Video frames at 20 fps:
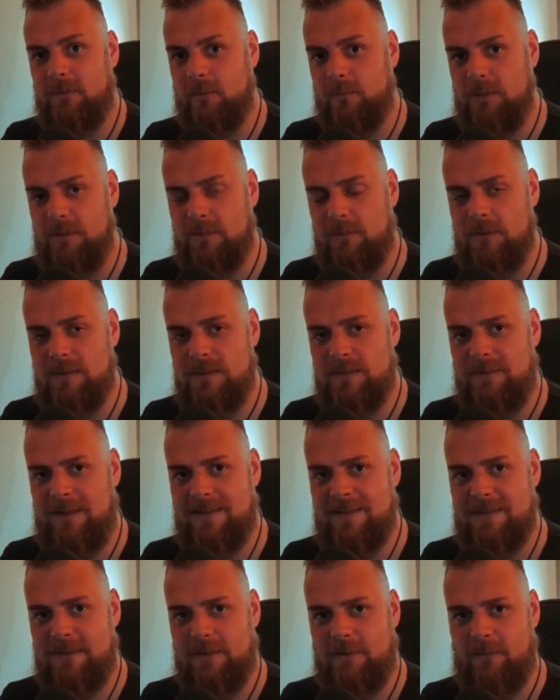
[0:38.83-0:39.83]
Und mich würde es
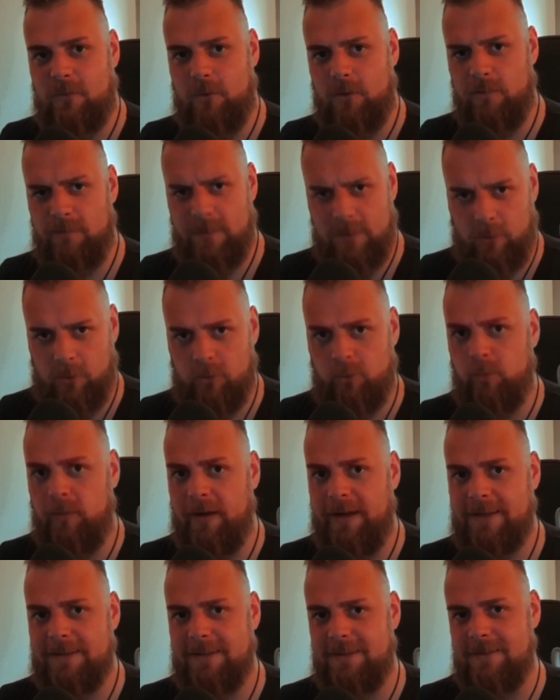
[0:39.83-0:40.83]
wahnsinnig freuen, wenn auch du
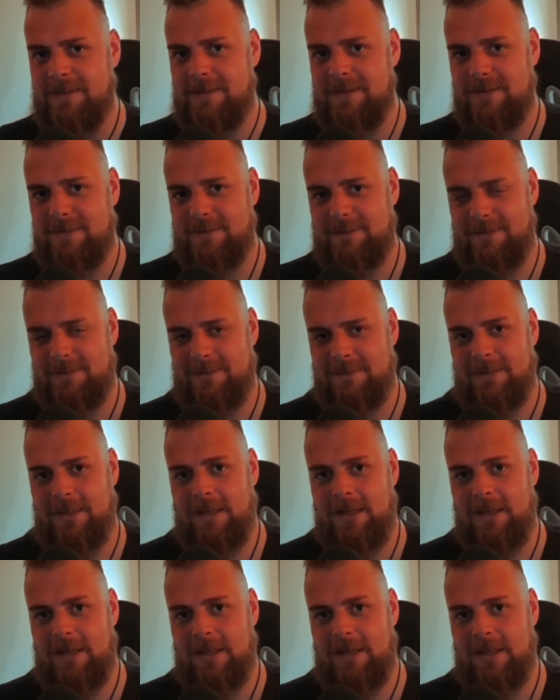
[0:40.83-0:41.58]
beitrittst. Ja?